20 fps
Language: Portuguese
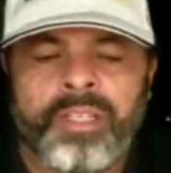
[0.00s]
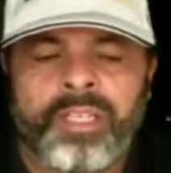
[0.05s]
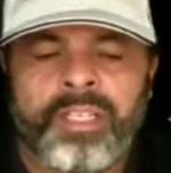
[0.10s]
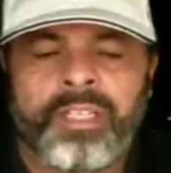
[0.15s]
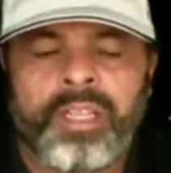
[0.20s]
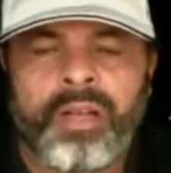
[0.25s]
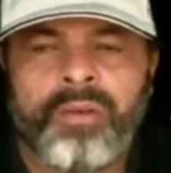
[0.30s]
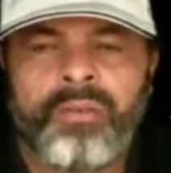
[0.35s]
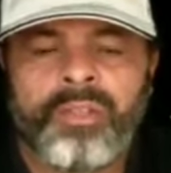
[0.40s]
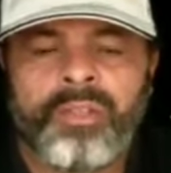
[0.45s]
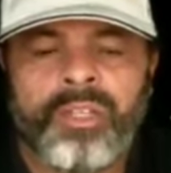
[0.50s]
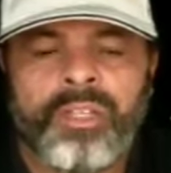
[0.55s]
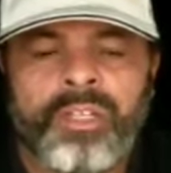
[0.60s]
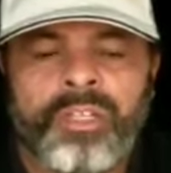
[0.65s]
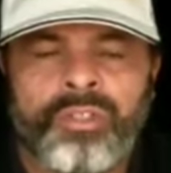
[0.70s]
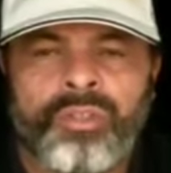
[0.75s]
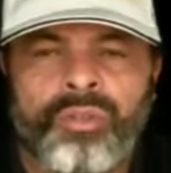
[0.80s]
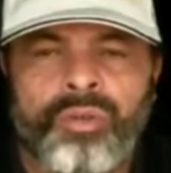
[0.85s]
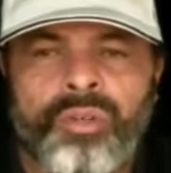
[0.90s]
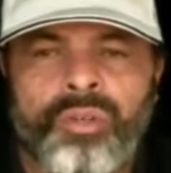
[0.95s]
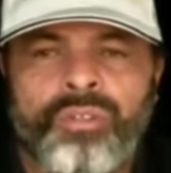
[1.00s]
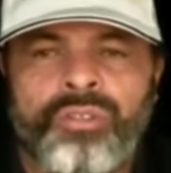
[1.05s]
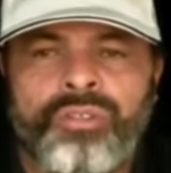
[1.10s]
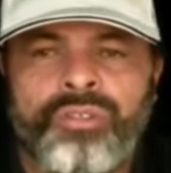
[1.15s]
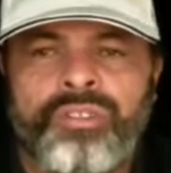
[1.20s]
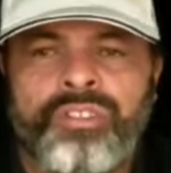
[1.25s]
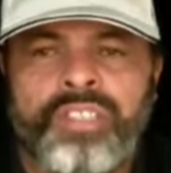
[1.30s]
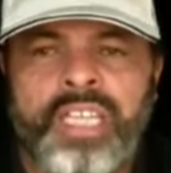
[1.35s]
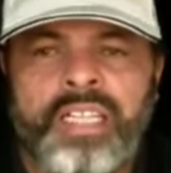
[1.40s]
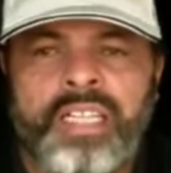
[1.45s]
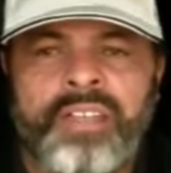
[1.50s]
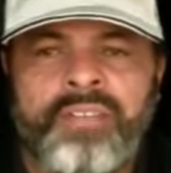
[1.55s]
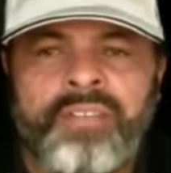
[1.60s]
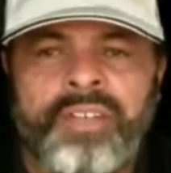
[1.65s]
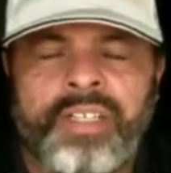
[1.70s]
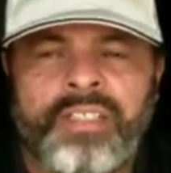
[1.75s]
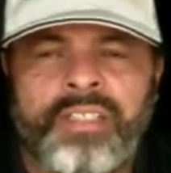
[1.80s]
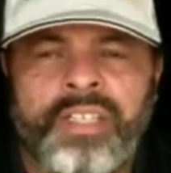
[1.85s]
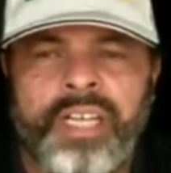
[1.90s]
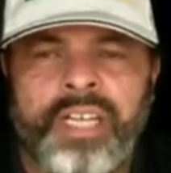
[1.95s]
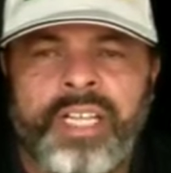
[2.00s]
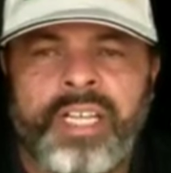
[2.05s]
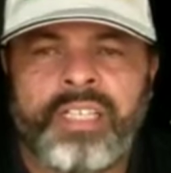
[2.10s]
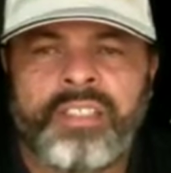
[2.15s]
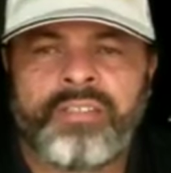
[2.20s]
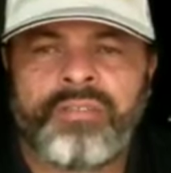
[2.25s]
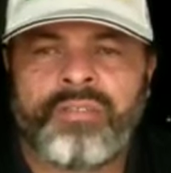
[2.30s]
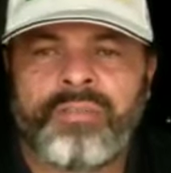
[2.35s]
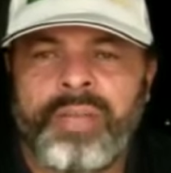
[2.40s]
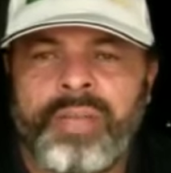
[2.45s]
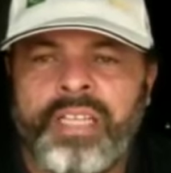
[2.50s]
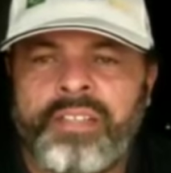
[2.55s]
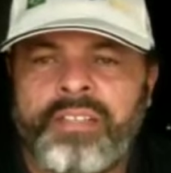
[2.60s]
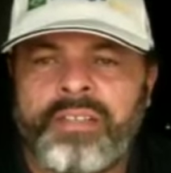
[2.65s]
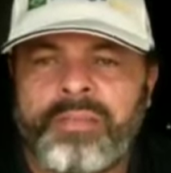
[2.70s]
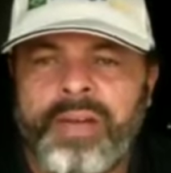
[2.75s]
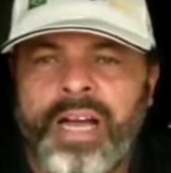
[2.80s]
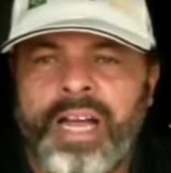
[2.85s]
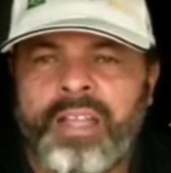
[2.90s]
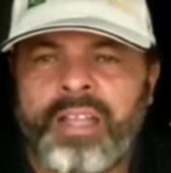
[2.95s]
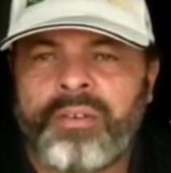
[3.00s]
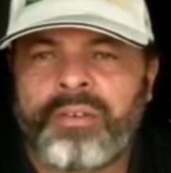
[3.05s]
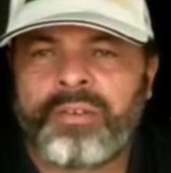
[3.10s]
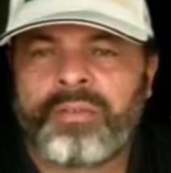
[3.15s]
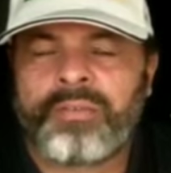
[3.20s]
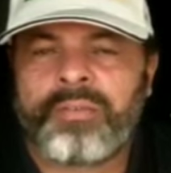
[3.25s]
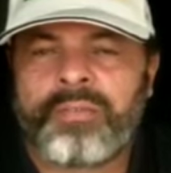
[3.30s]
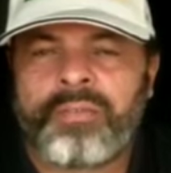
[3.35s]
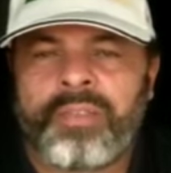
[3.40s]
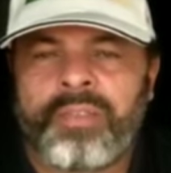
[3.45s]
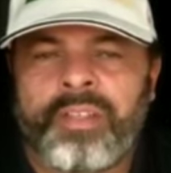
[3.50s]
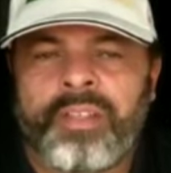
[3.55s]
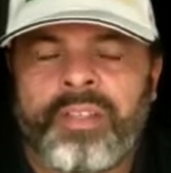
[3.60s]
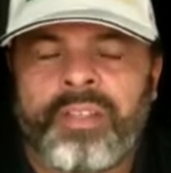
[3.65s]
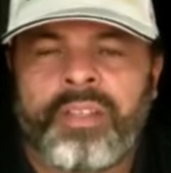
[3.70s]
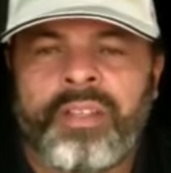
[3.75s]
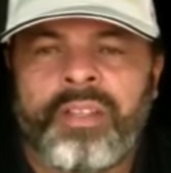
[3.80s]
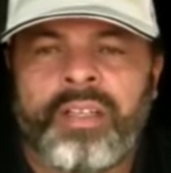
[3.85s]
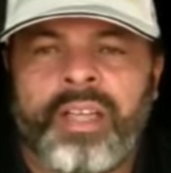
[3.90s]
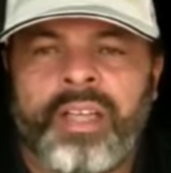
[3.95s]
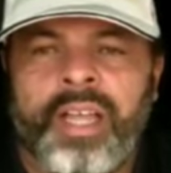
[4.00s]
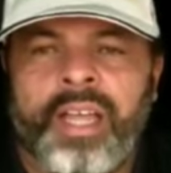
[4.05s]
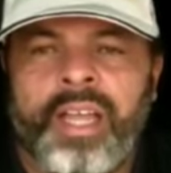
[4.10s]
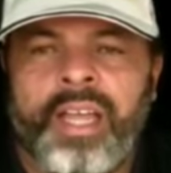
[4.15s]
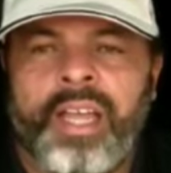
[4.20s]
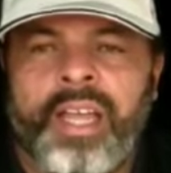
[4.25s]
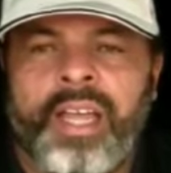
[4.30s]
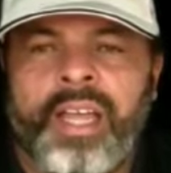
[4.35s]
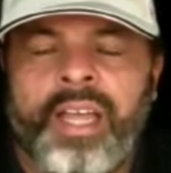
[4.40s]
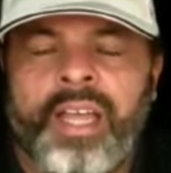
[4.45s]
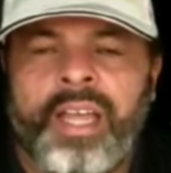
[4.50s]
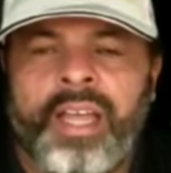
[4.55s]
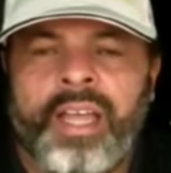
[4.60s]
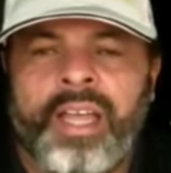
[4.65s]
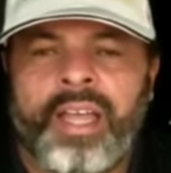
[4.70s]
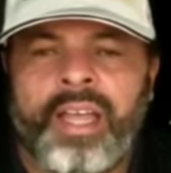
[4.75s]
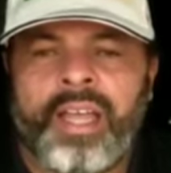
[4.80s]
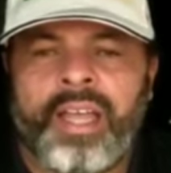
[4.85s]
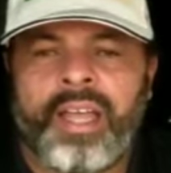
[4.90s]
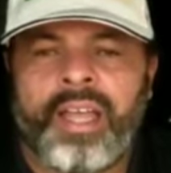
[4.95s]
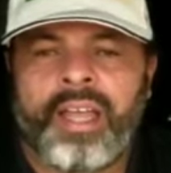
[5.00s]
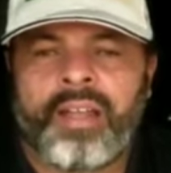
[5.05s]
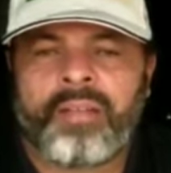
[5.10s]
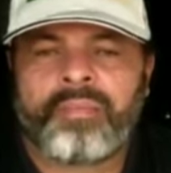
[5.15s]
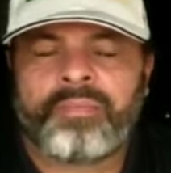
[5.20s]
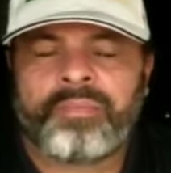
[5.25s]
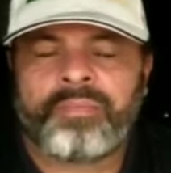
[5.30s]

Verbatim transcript: Então, todos os aniversariantes do mês de maio, é...